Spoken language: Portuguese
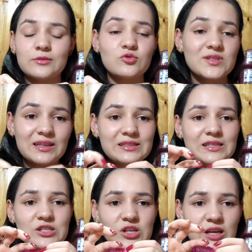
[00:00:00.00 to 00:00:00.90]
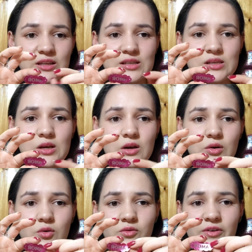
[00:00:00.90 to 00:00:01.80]
200 etiquetas
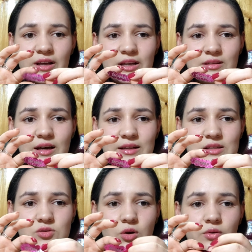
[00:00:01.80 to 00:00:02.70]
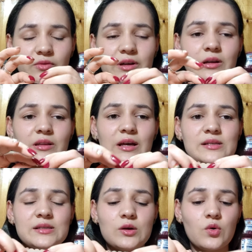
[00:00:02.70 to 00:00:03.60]
com variedades, ó.
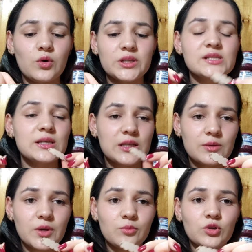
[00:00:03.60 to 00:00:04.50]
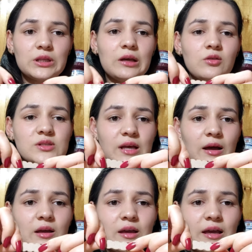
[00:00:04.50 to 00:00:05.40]
Variedades de cores e também modelos,
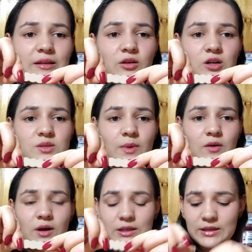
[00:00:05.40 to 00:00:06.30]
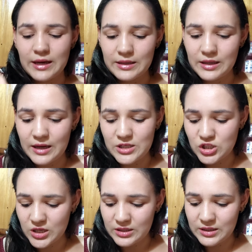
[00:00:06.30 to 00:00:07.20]
tá? É de ótima qualidade a
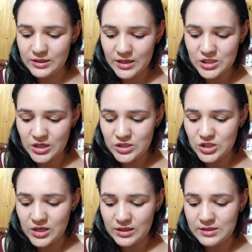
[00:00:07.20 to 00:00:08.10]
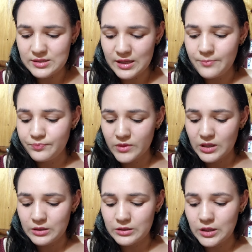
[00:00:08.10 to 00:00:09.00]
etiqueta e da já etiquetas, tá?
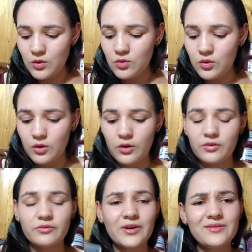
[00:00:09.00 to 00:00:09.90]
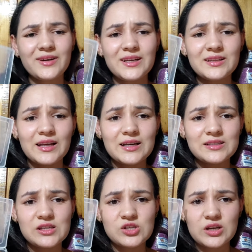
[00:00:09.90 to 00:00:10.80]
Então, ó, vai
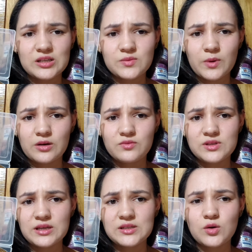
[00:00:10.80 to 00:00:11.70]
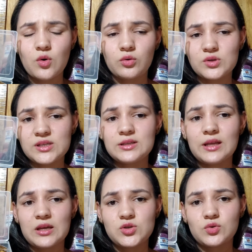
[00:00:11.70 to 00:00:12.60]
variedades de etiquetas para vocês de couro
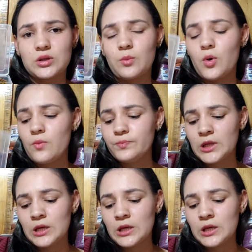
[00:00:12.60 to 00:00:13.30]
sintético, tá bom?